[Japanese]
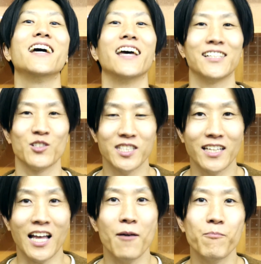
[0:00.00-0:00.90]
えー、そし
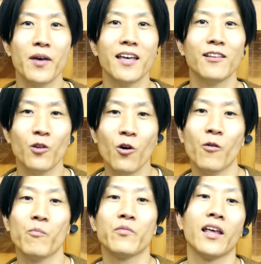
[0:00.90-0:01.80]
て短編
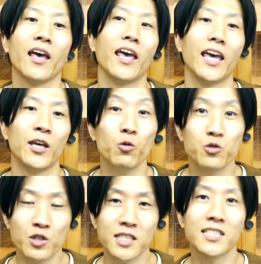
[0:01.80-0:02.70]
の江戸
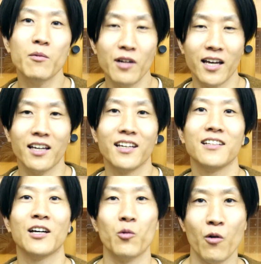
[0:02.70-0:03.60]
女子侍
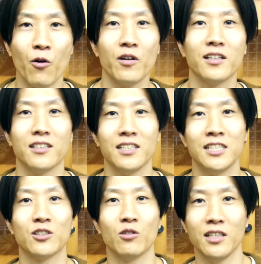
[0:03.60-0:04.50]
なども一
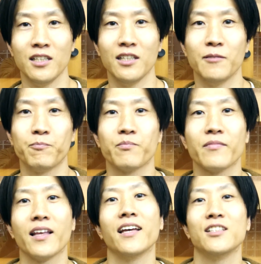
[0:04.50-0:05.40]
緒に
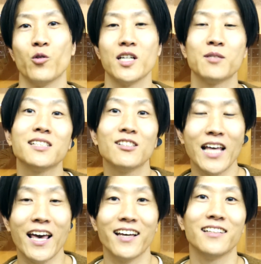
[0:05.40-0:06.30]
上映しますの
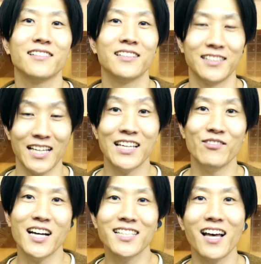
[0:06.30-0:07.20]
で、ぜひ
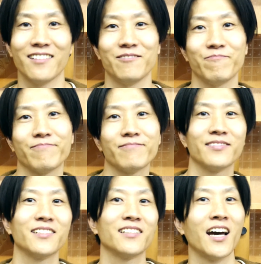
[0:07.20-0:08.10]
皆さん、
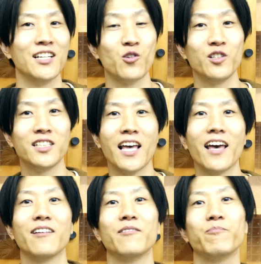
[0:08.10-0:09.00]
会場に来
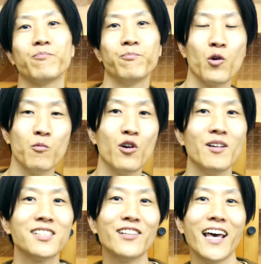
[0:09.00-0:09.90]
て、僕もい
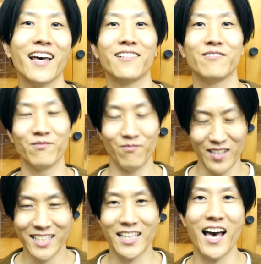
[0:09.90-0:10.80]
ますので、
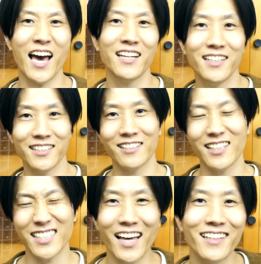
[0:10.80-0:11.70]
見に来て会いに来てく
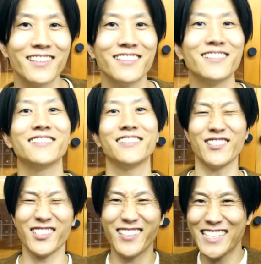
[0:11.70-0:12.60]
ださい。
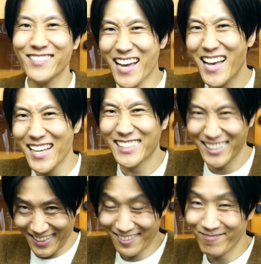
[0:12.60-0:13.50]
よろしくお願いします。